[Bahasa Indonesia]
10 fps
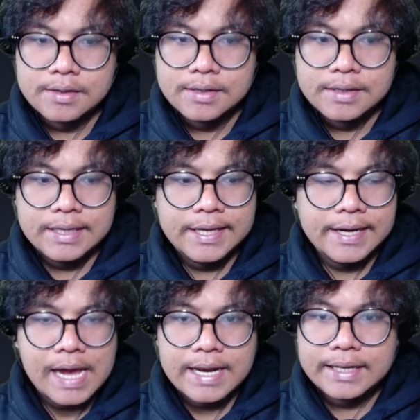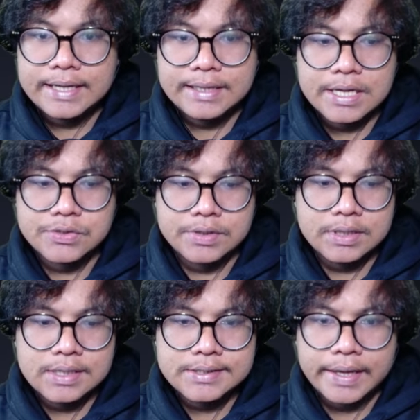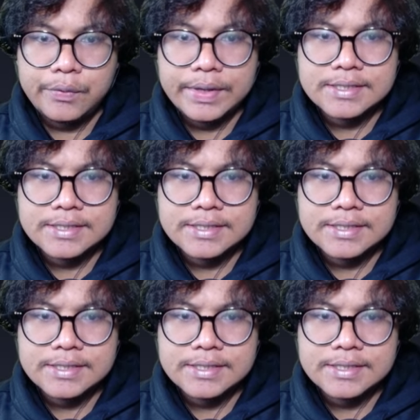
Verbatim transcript: Di kiri kanan kita cuy. Kita di sandwich